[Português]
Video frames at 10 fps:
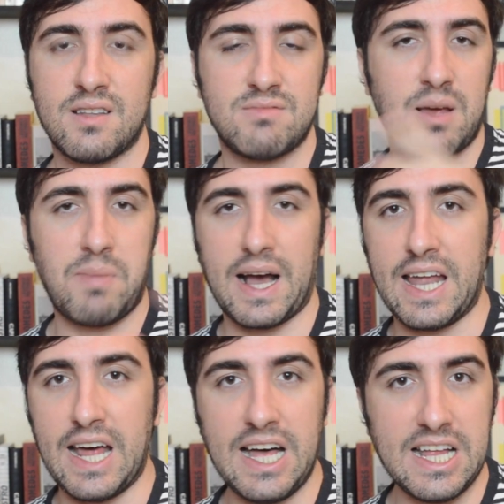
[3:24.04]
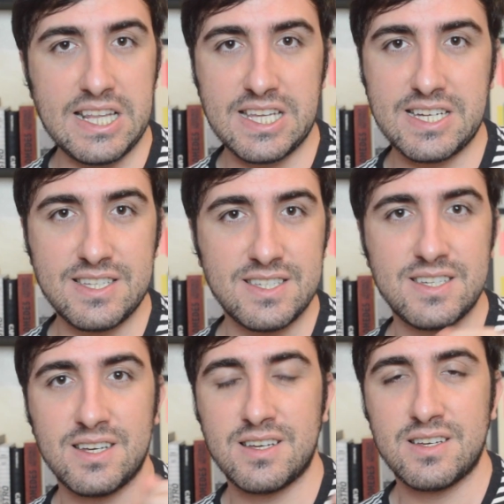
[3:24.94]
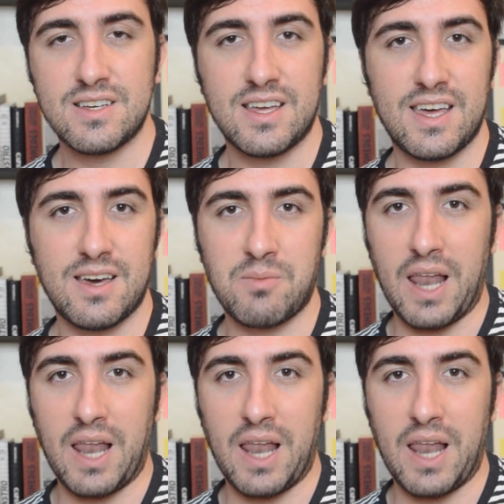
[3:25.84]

tem que pagar nada, é,